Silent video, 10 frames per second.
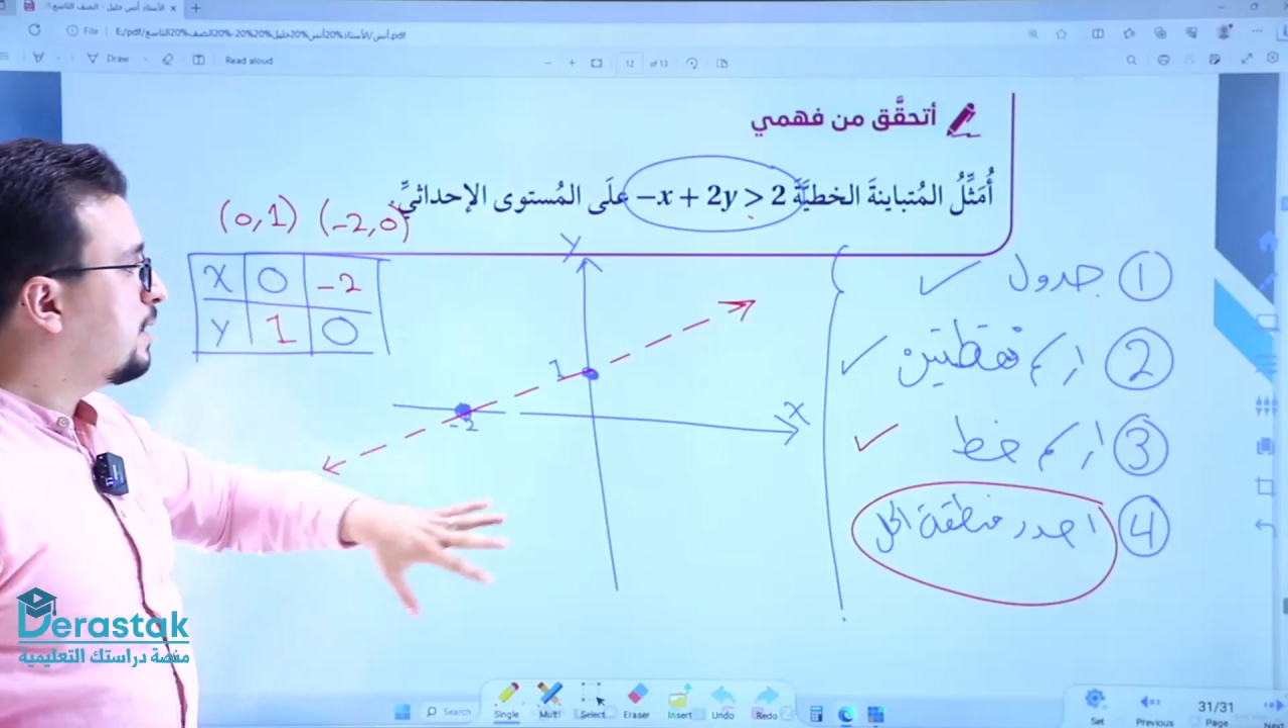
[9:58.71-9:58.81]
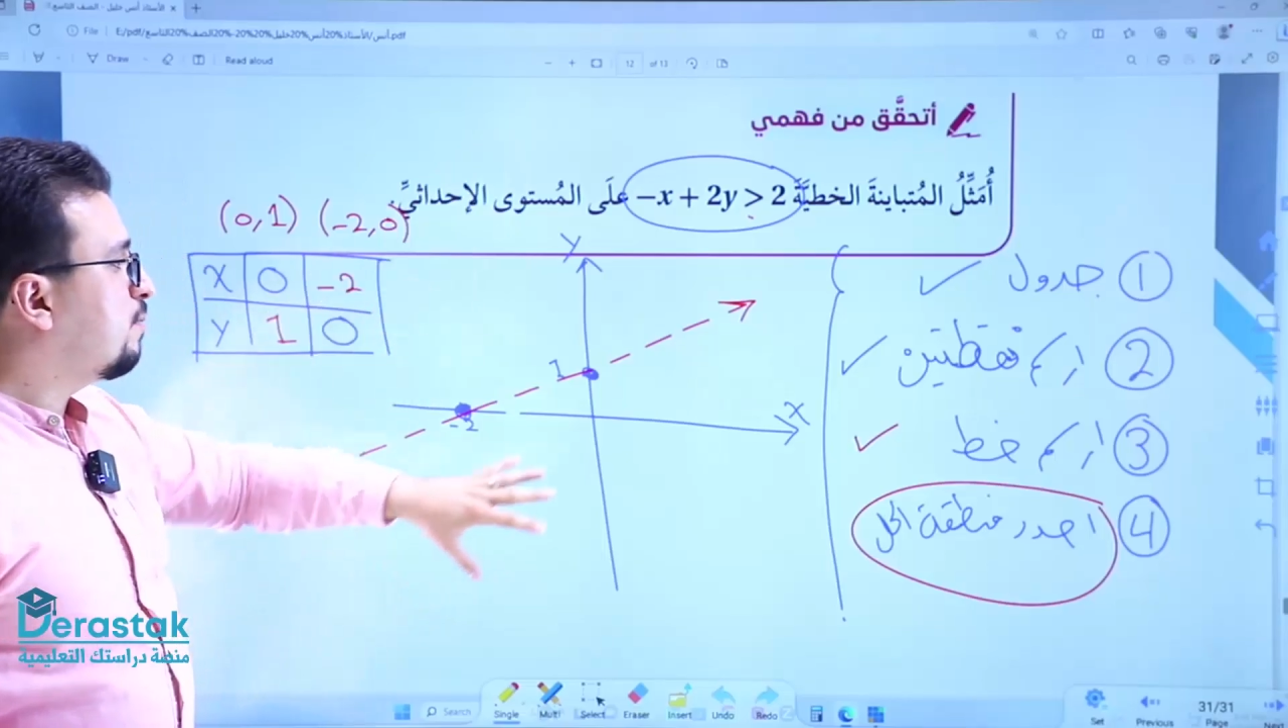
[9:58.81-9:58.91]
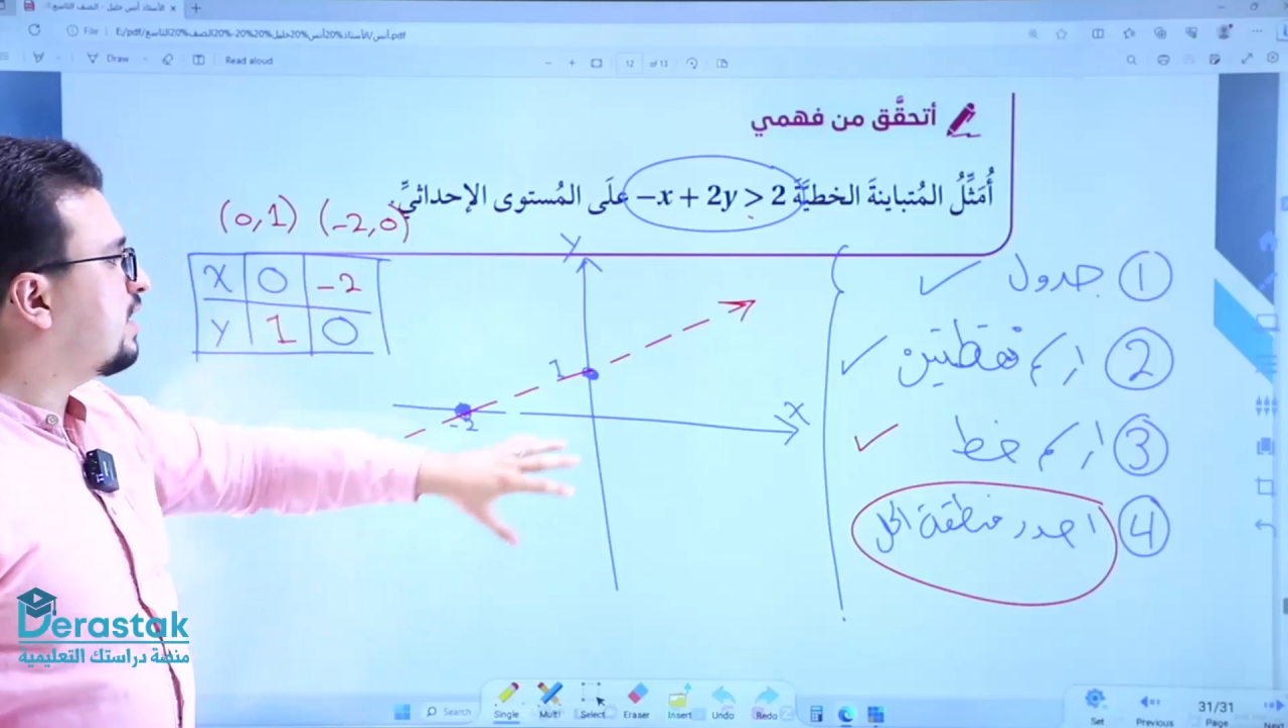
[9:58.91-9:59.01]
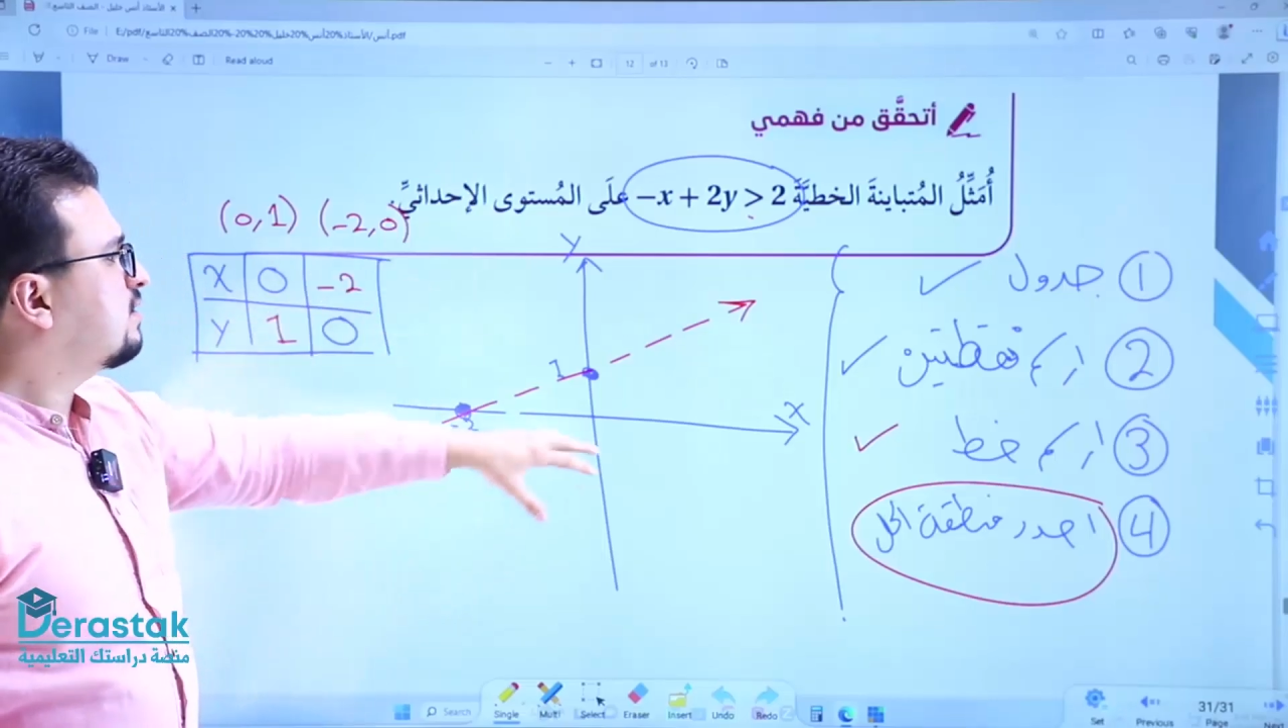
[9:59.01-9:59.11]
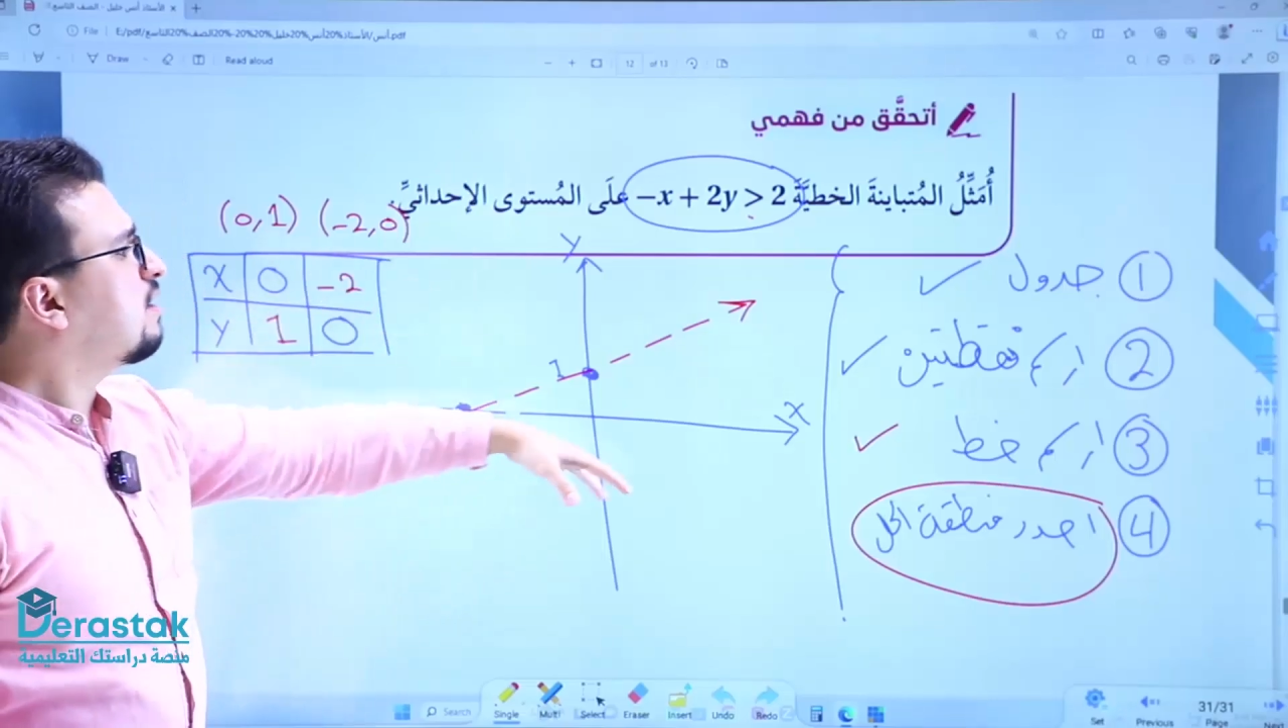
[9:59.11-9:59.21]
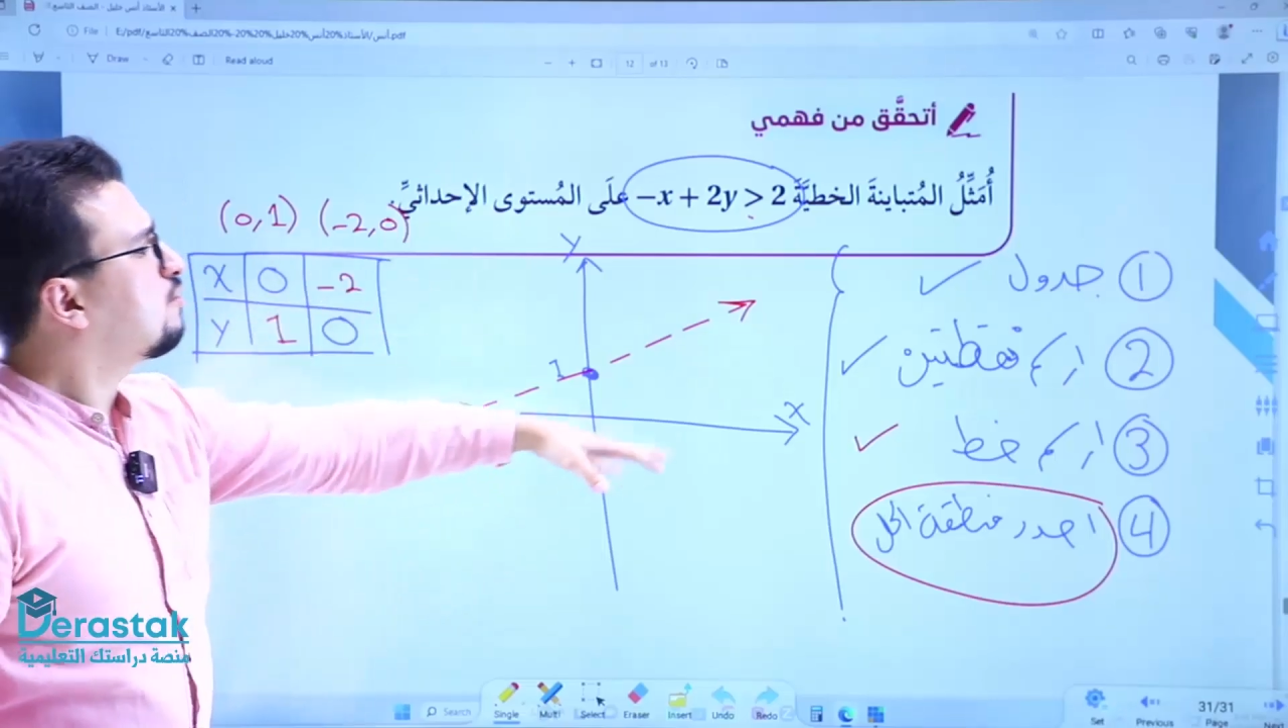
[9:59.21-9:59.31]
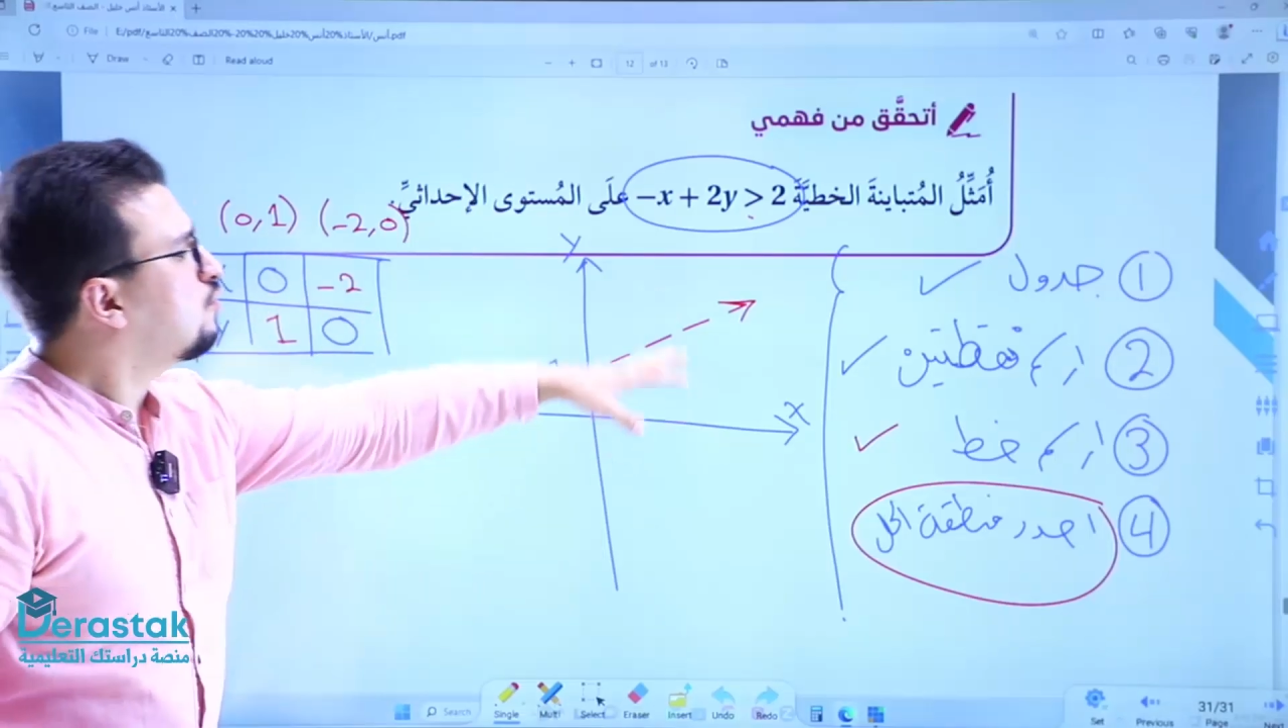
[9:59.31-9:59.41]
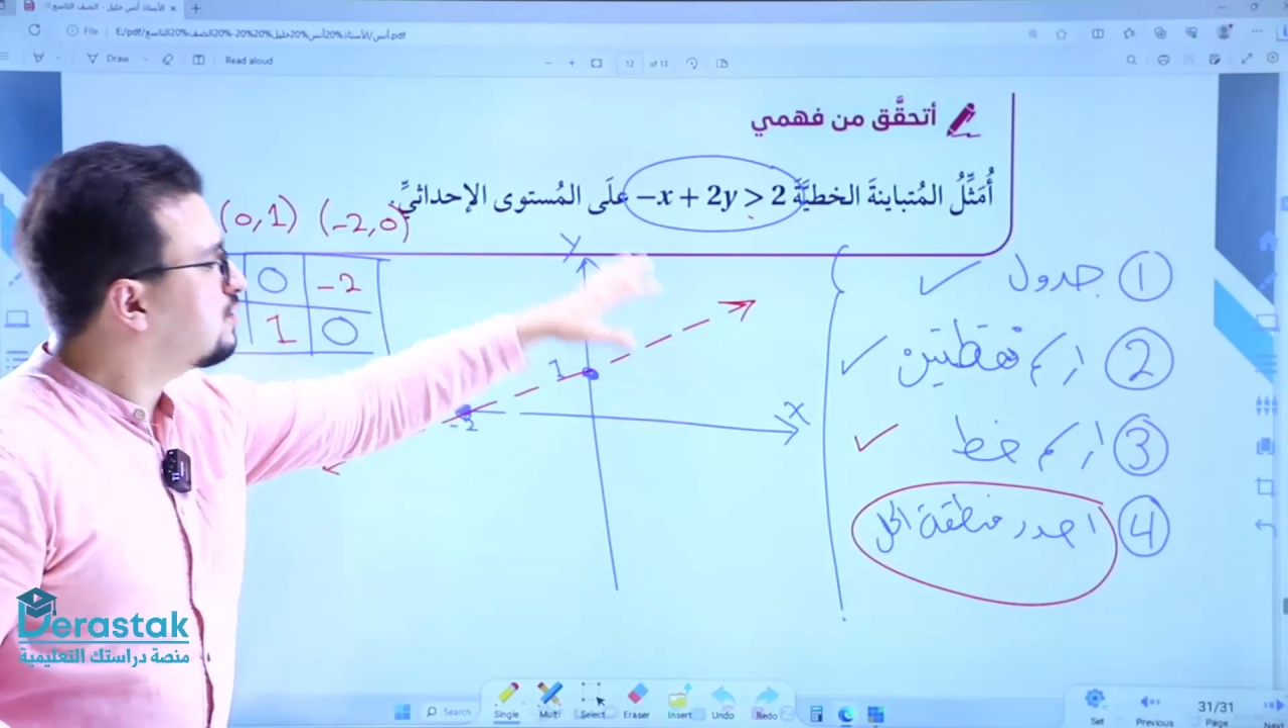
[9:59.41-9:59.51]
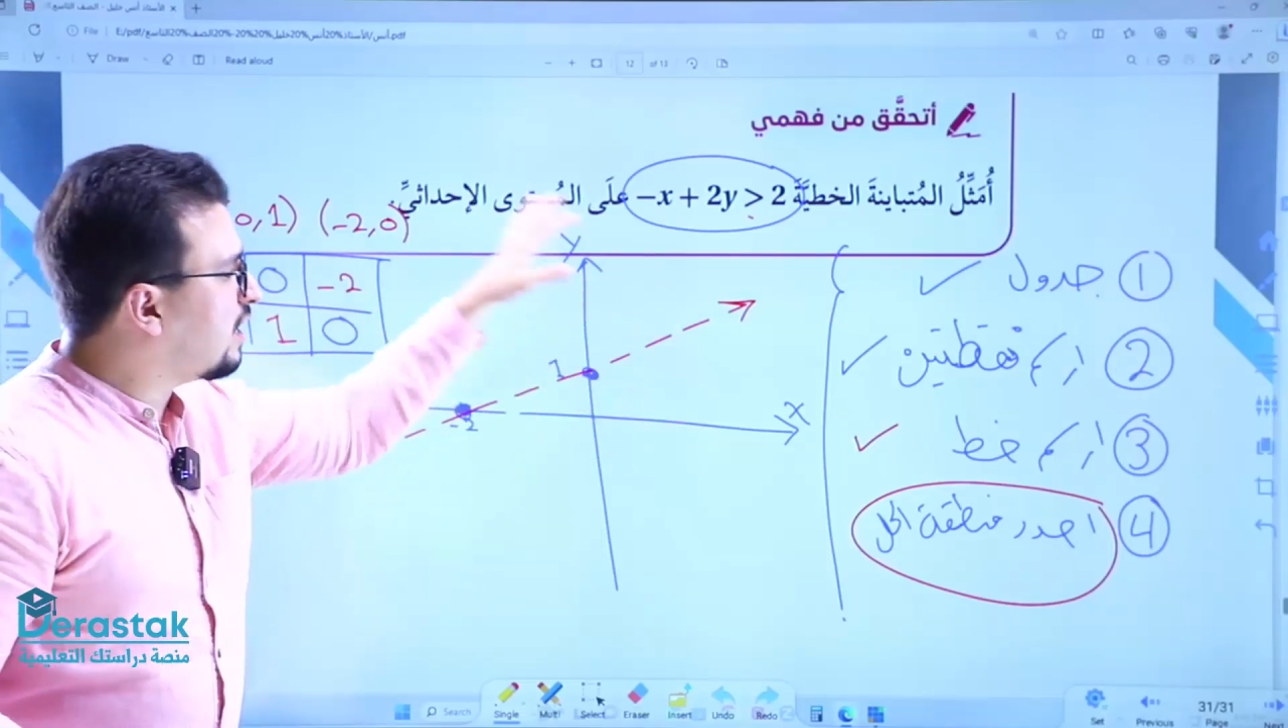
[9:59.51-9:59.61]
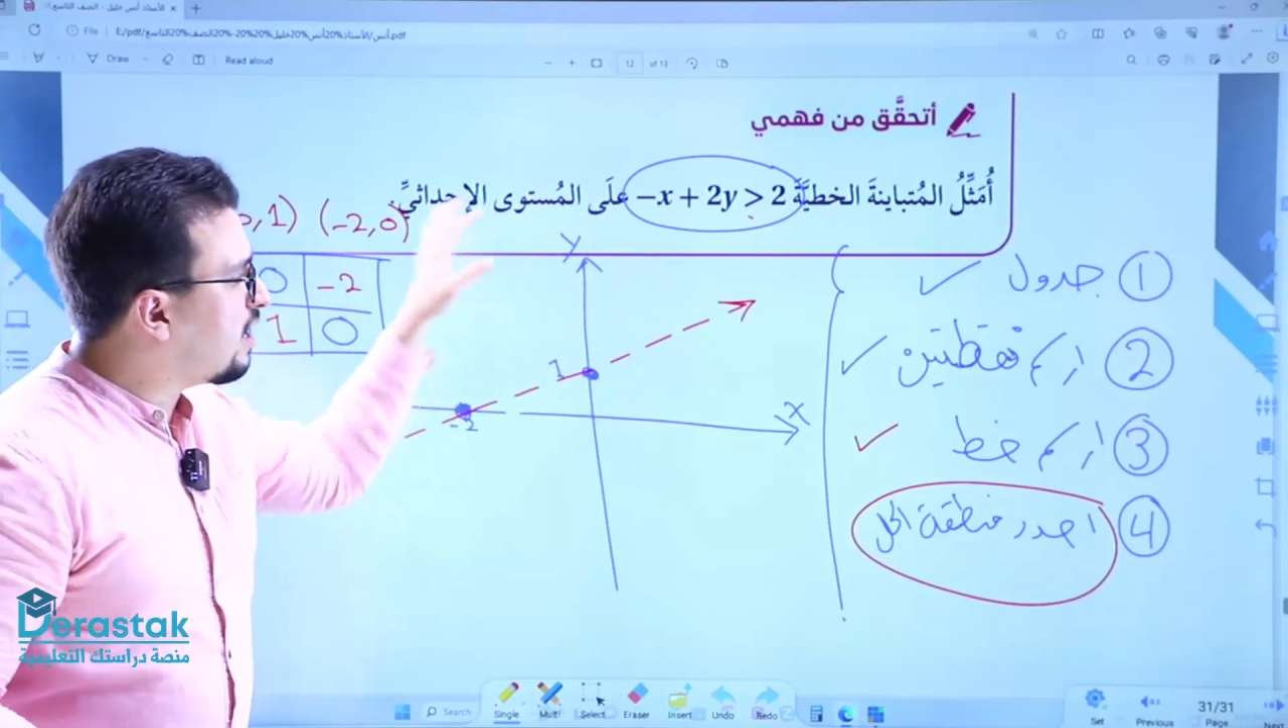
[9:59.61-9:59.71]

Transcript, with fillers: بختار نقطة